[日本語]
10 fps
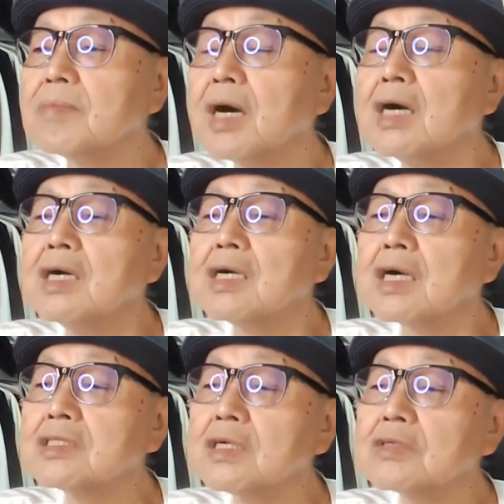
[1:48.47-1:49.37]
まあ、
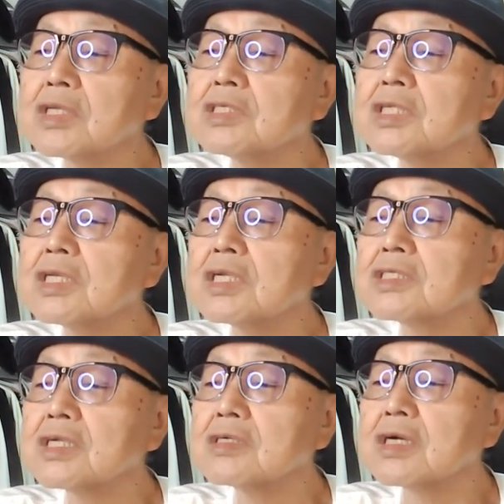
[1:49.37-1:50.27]
傘を差してい
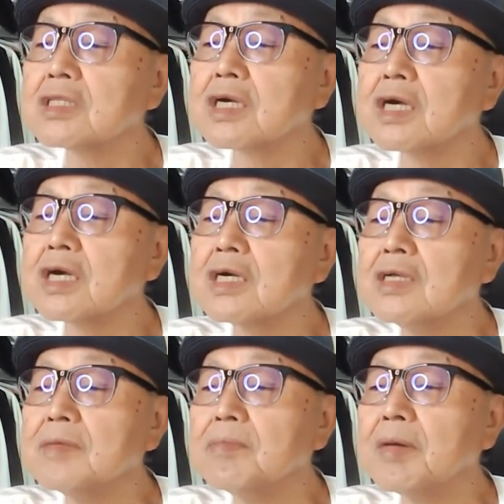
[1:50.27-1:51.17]
らっしゃる方が、
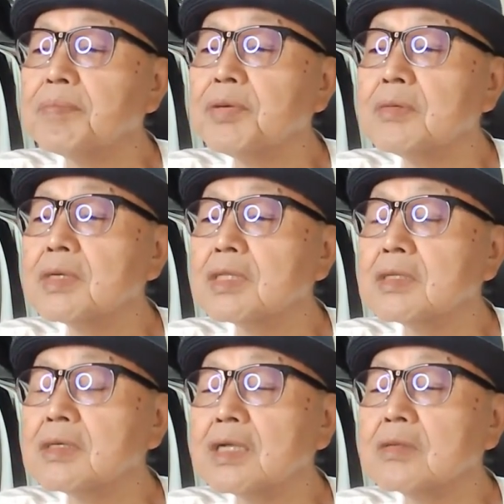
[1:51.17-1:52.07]
真っ昼間
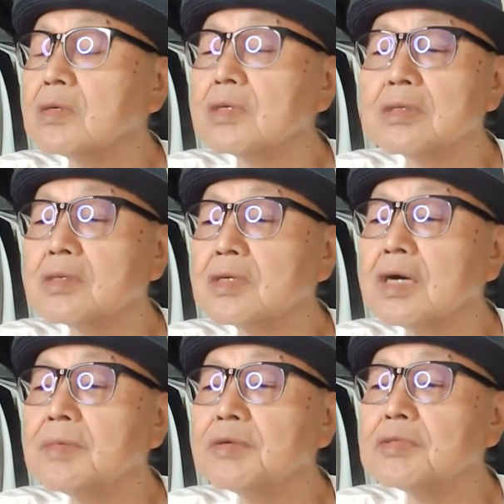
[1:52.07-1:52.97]
で、あ
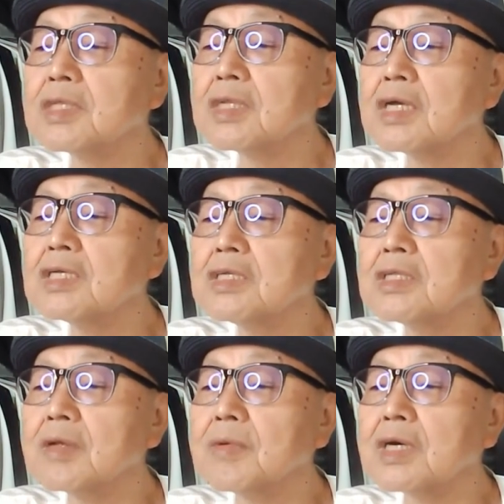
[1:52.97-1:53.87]
の、雨降ってない
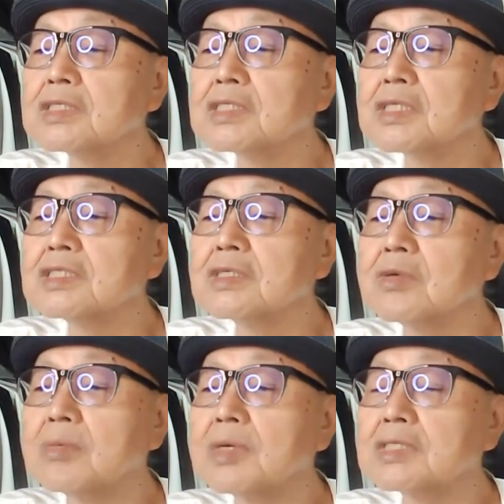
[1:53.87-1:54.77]
日でも傘差して
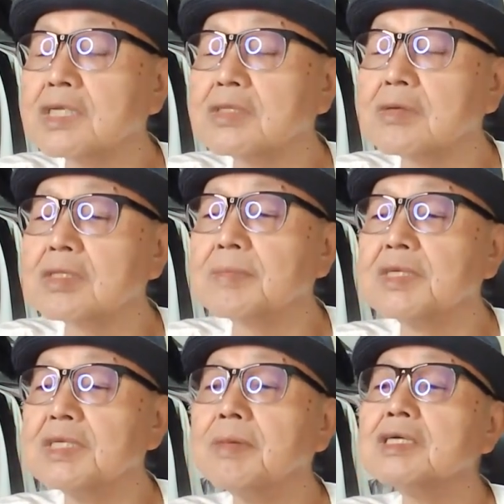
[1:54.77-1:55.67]
るお化けさんとかって
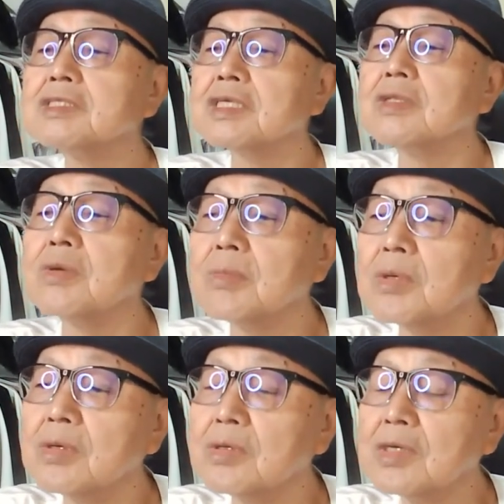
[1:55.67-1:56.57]
もいますけど
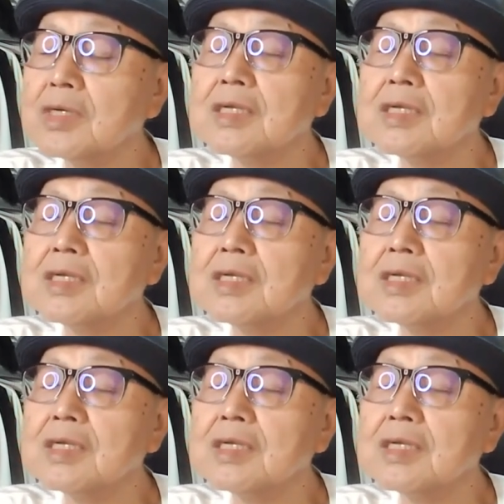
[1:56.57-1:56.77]
も、